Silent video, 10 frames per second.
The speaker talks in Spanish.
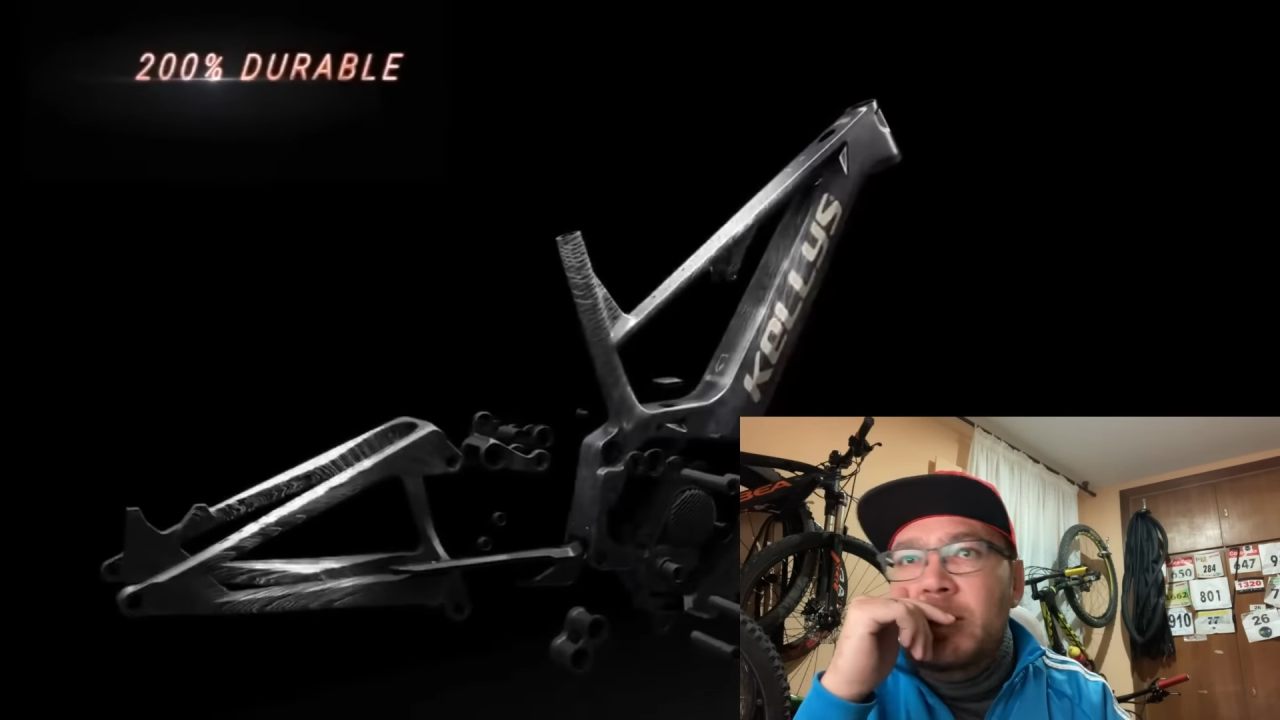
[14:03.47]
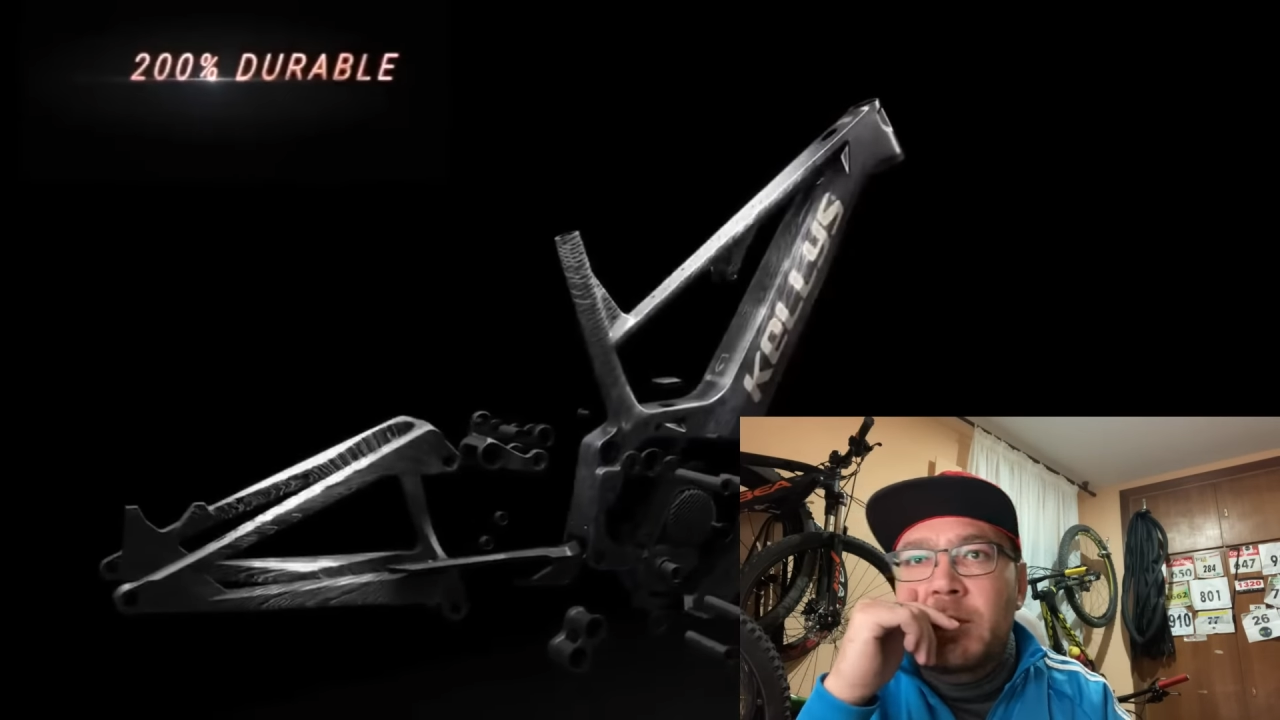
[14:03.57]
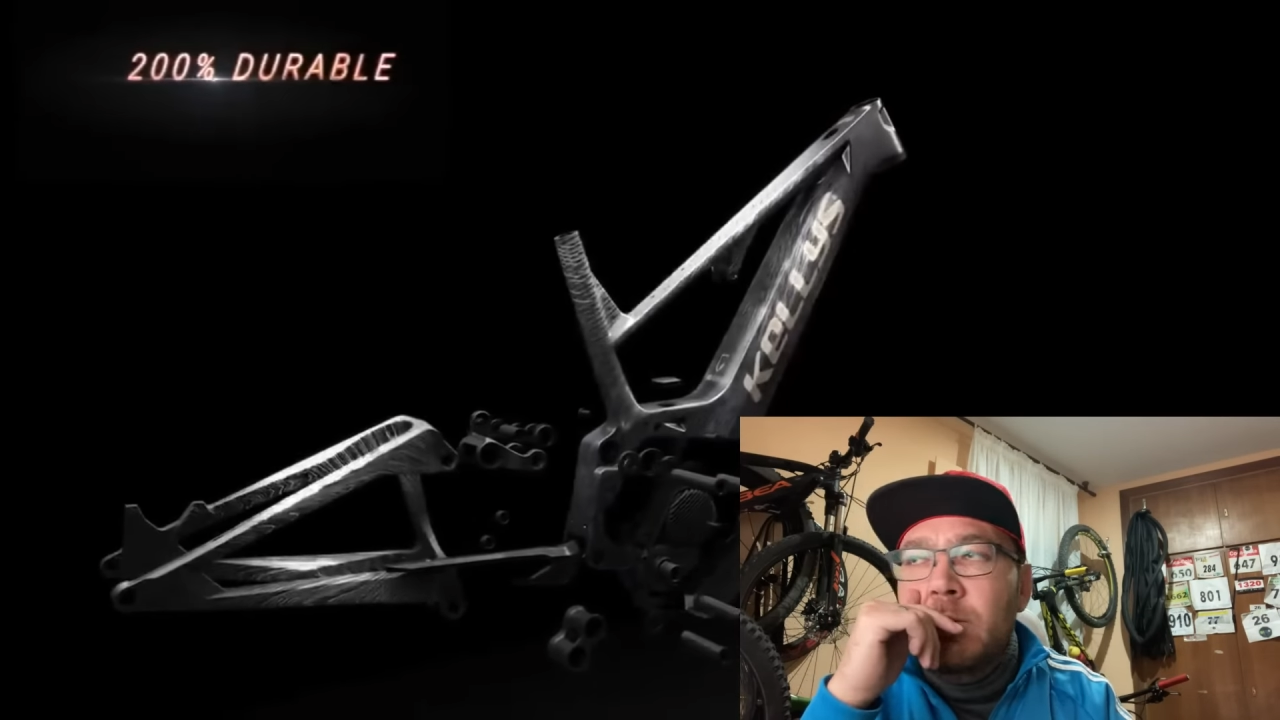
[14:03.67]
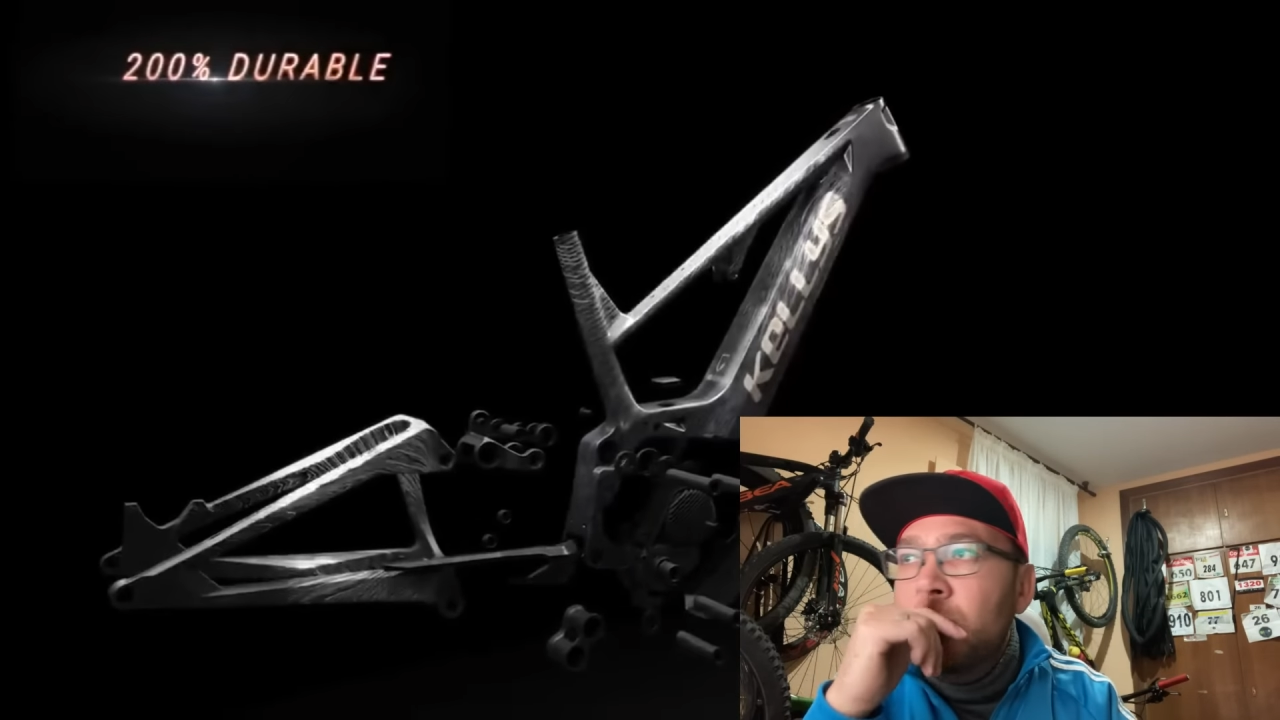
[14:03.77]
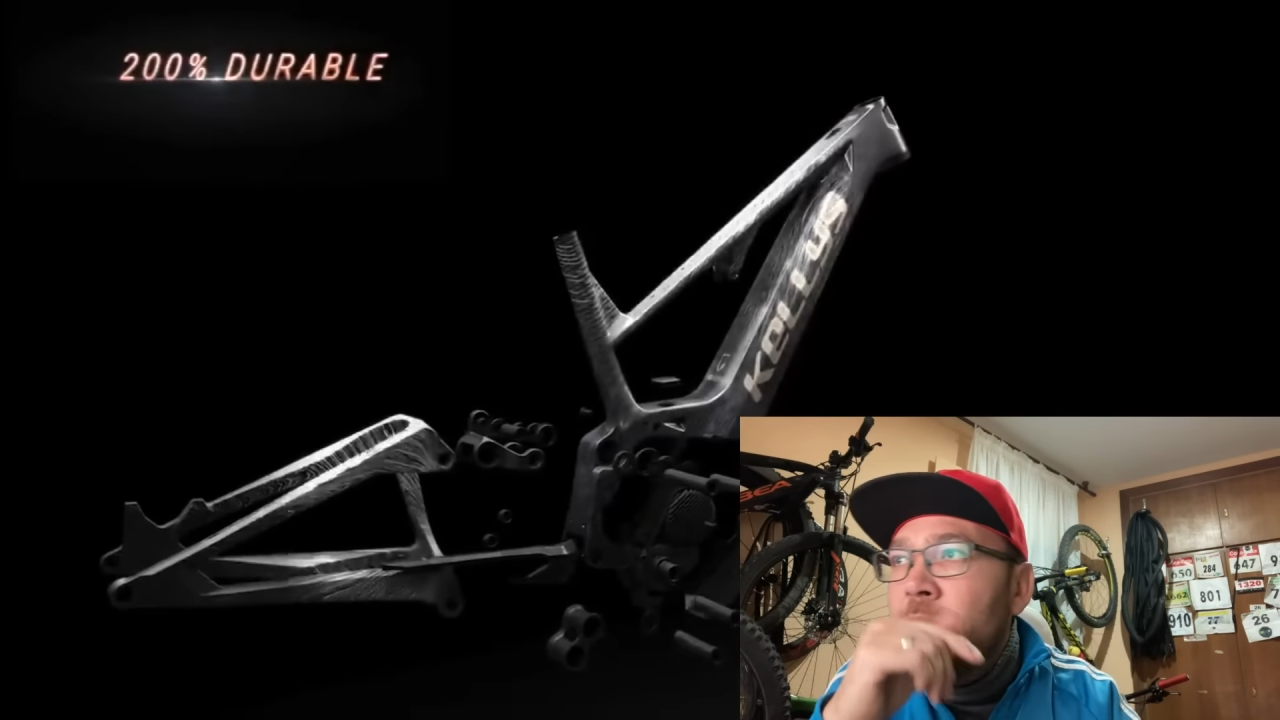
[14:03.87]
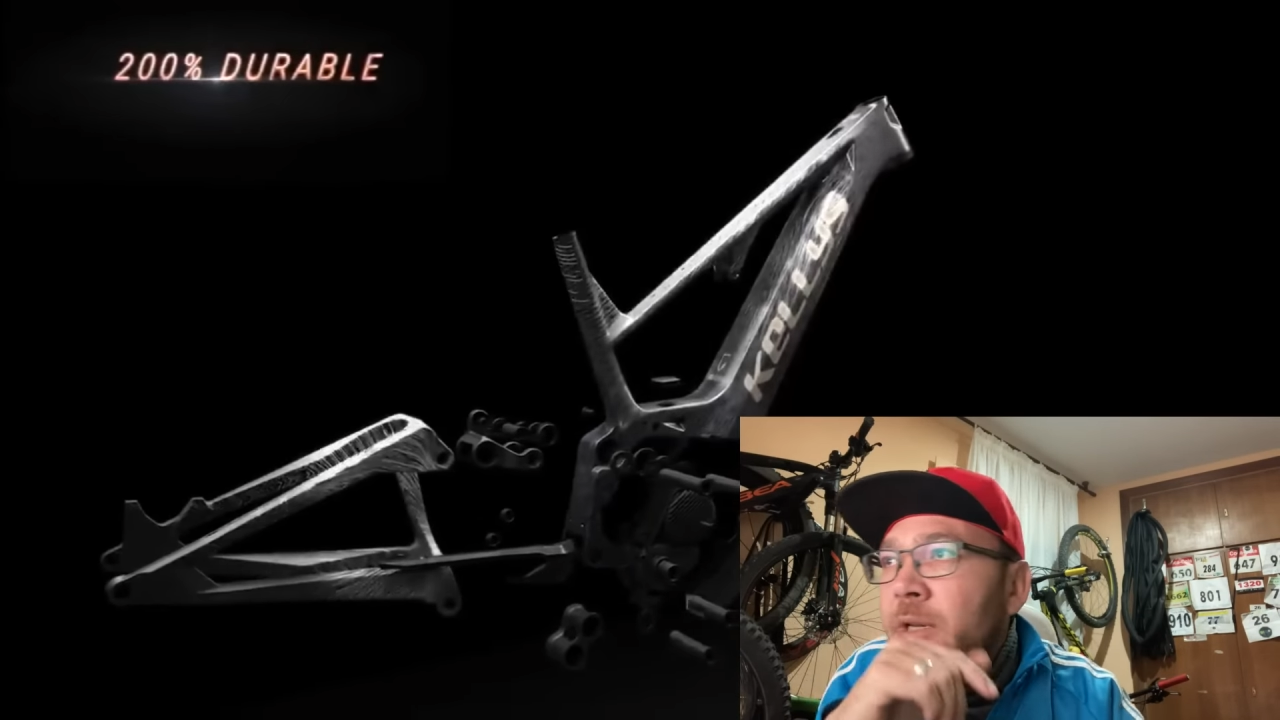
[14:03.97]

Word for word: y un